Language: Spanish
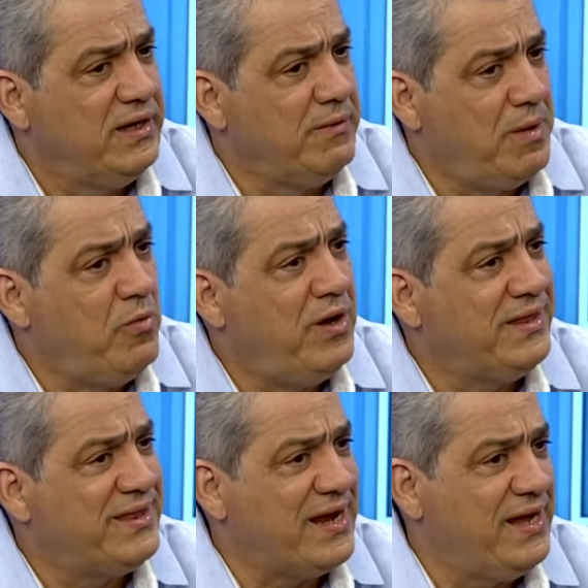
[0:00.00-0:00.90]
vamos
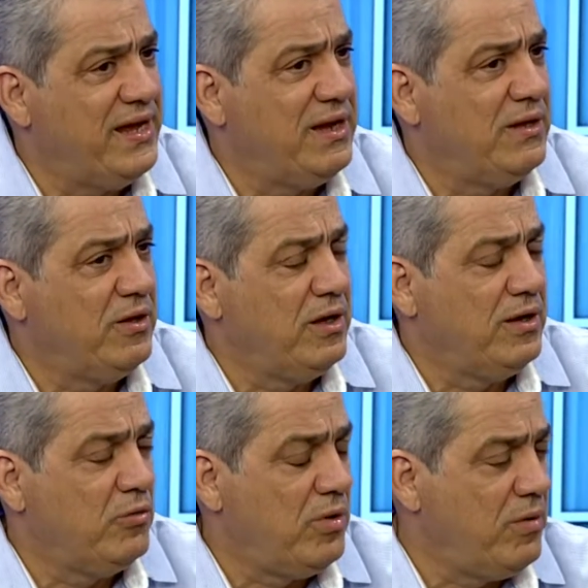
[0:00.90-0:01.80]
a traer
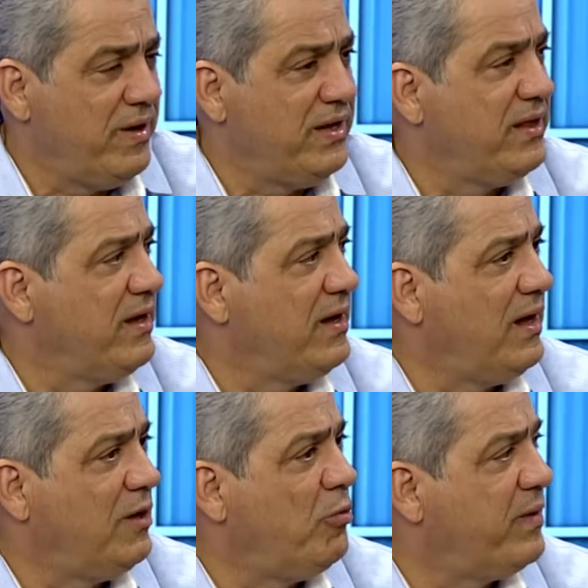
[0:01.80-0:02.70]
nuevamente
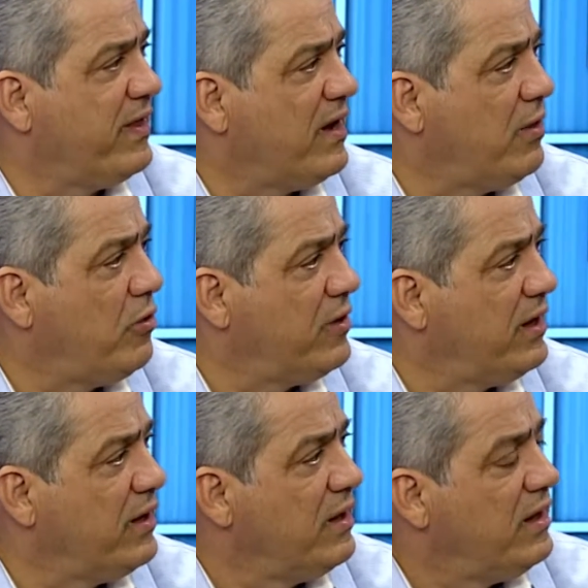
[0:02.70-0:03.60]
a los
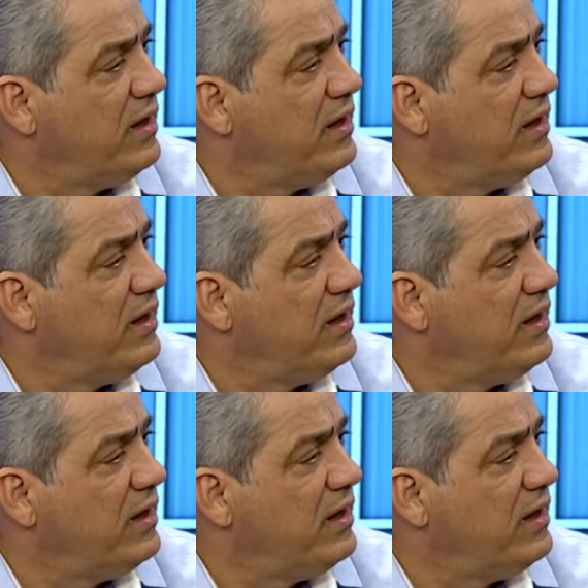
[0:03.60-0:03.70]
predicadores